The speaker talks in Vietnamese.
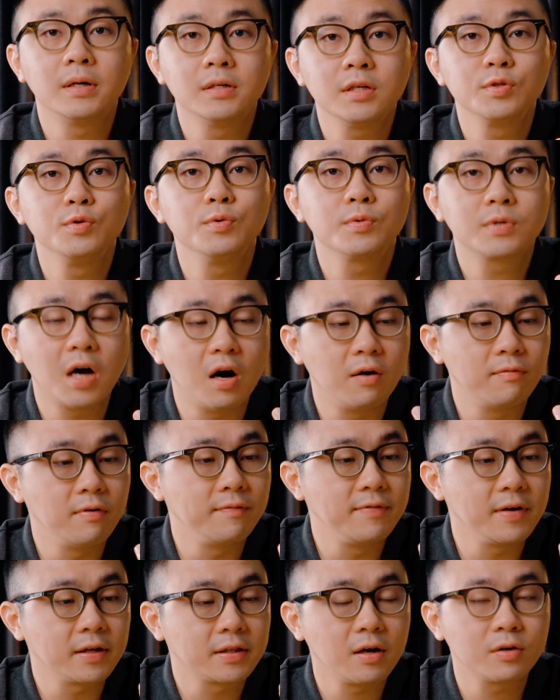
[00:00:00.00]
ứng được nhu cầu
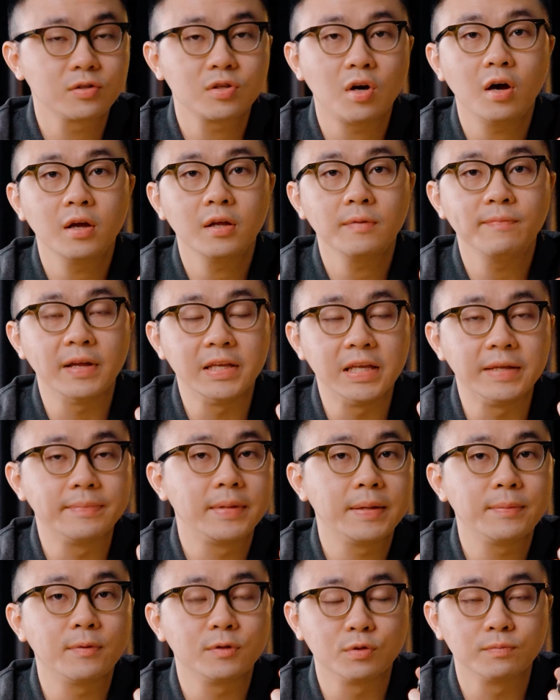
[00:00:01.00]
về việc theo dõi về nhịp
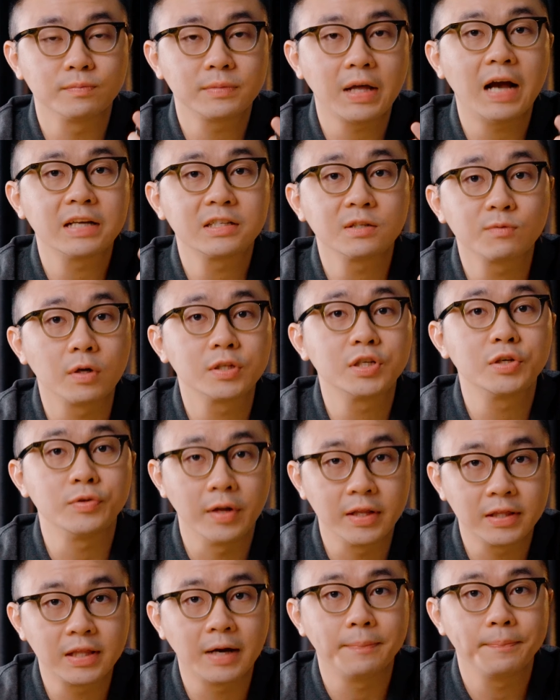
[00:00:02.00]
tim của chúng ta trong quá trình
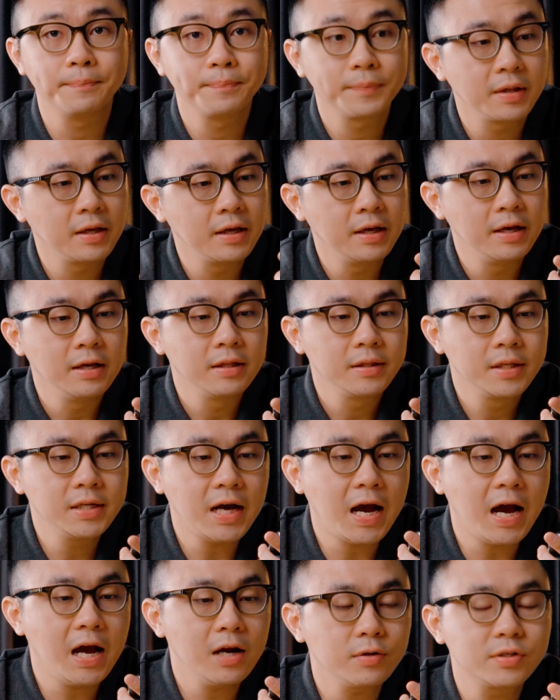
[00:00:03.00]
luyện tập Thứ
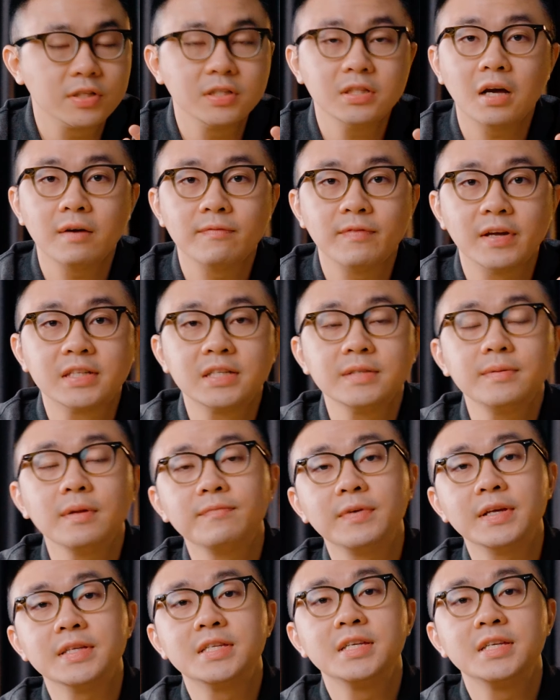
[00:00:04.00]
hai đó chính là về chiếc định vị